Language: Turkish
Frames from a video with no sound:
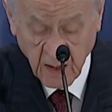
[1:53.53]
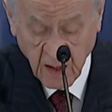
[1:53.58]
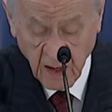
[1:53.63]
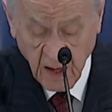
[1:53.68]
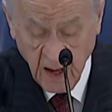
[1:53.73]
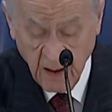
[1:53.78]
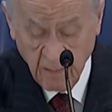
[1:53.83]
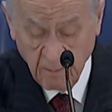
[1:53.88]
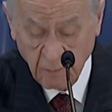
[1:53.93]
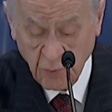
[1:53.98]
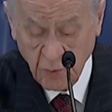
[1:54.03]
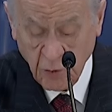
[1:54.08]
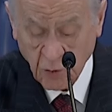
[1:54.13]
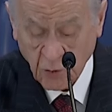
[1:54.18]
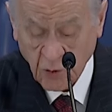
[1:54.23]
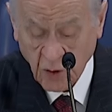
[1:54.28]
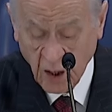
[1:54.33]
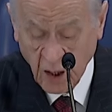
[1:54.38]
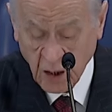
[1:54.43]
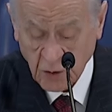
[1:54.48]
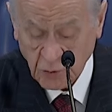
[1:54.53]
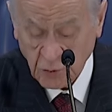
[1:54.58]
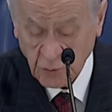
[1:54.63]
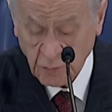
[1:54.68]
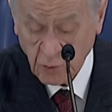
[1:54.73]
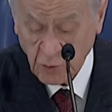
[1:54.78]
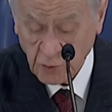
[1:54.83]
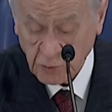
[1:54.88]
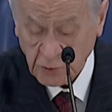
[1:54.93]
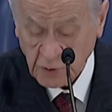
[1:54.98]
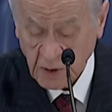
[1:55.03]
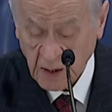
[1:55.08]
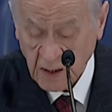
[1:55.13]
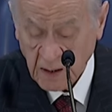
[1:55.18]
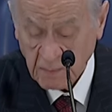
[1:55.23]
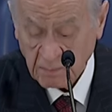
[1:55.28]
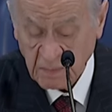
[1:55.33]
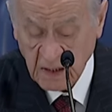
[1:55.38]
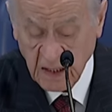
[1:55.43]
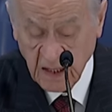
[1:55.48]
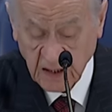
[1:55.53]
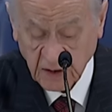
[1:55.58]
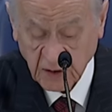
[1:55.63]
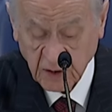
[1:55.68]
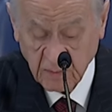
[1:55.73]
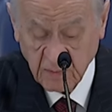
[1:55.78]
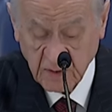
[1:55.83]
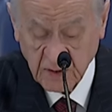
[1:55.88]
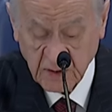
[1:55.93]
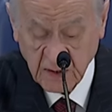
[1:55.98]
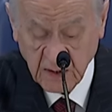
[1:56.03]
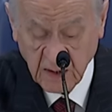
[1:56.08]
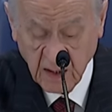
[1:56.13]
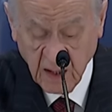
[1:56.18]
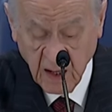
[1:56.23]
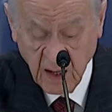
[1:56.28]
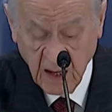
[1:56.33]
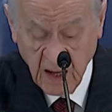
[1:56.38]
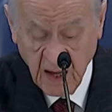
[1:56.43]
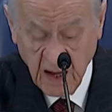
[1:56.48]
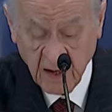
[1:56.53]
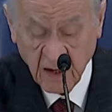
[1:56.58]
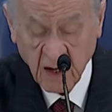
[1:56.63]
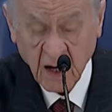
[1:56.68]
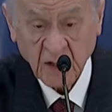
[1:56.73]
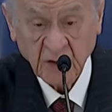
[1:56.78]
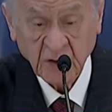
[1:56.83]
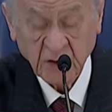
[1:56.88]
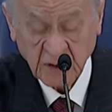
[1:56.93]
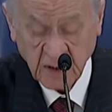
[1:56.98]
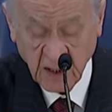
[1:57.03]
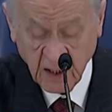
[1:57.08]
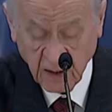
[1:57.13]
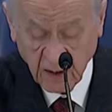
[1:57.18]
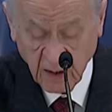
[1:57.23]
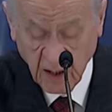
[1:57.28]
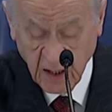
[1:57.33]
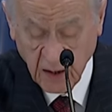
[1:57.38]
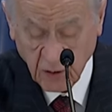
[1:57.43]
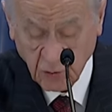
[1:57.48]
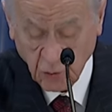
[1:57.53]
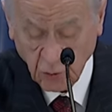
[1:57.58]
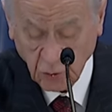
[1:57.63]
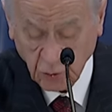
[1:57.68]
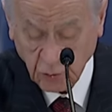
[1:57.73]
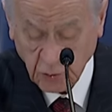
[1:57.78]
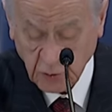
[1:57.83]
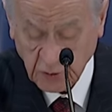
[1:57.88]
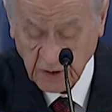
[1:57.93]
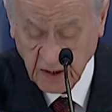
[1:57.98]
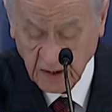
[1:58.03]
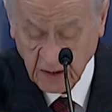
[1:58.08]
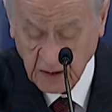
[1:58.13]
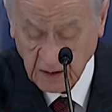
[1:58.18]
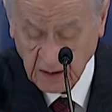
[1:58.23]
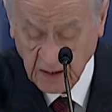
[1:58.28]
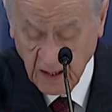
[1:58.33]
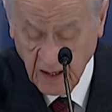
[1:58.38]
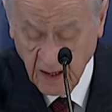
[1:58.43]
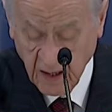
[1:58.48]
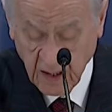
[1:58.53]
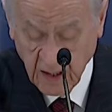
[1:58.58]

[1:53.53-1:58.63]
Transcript: En büyük arzumuz milletimizi her açıdan layık olduğu şekilde